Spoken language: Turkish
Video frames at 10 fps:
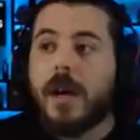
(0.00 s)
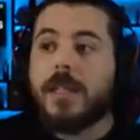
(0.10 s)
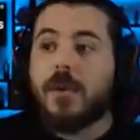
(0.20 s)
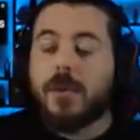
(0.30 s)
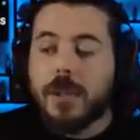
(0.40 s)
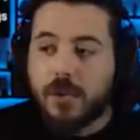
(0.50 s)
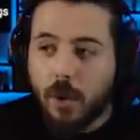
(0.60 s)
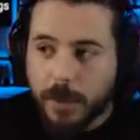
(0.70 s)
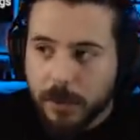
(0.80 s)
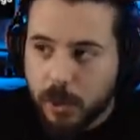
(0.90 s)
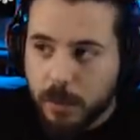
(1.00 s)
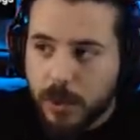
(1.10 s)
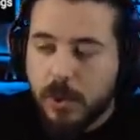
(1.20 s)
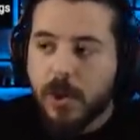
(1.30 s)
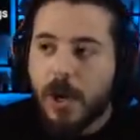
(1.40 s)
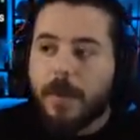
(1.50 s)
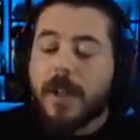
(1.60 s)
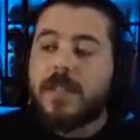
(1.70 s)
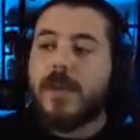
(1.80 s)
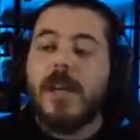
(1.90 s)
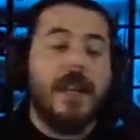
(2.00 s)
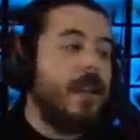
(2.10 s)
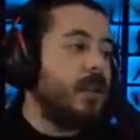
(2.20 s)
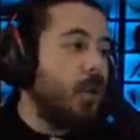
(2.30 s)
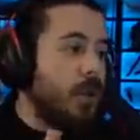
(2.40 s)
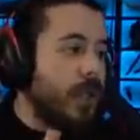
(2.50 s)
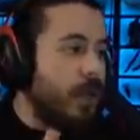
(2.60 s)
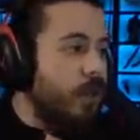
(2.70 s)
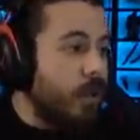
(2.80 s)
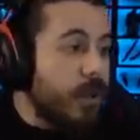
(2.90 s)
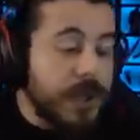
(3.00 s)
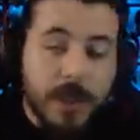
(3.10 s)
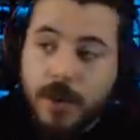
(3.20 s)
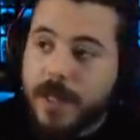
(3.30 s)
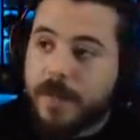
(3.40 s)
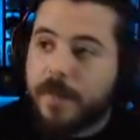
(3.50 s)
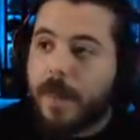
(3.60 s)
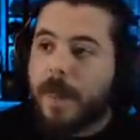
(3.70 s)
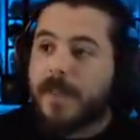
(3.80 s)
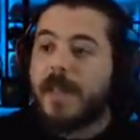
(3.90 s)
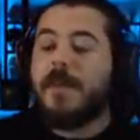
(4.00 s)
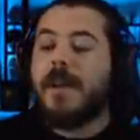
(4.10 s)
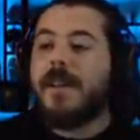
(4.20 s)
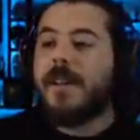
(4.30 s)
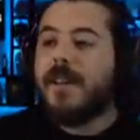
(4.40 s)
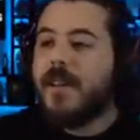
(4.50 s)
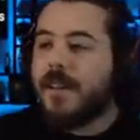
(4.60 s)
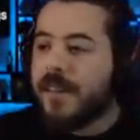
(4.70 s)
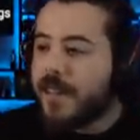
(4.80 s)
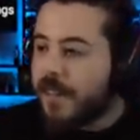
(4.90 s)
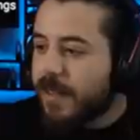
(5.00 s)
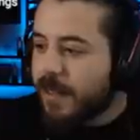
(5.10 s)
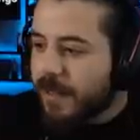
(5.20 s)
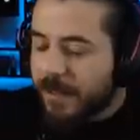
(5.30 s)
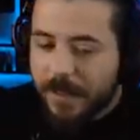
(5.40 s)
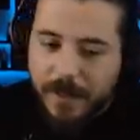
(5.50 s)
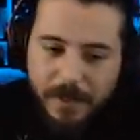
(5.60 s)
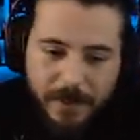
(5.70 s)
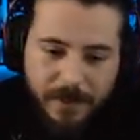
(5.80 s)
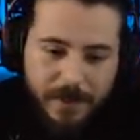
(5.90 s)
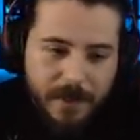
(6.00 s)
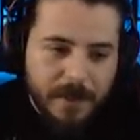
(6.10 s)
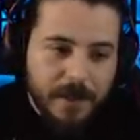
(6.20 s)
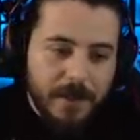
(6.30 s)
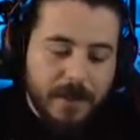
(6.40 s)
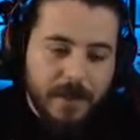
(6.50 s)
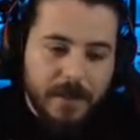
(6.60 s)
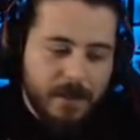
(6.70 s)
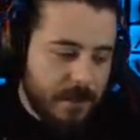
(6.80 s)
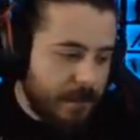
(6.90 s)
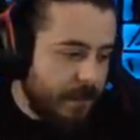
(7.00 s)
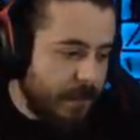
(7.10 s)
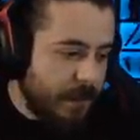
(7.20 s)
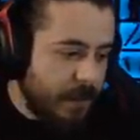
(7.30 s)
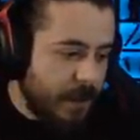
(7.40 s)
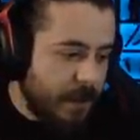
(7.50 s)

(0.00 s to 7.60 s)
Az da olsa çorbada tuzum olsun ya abi. Az mı? 50 lira. Çok sağ ol. Çok teşekkür ederim. Kemal. Şimdi abi gö görüntülerini ben de bir orada çekeyim mi?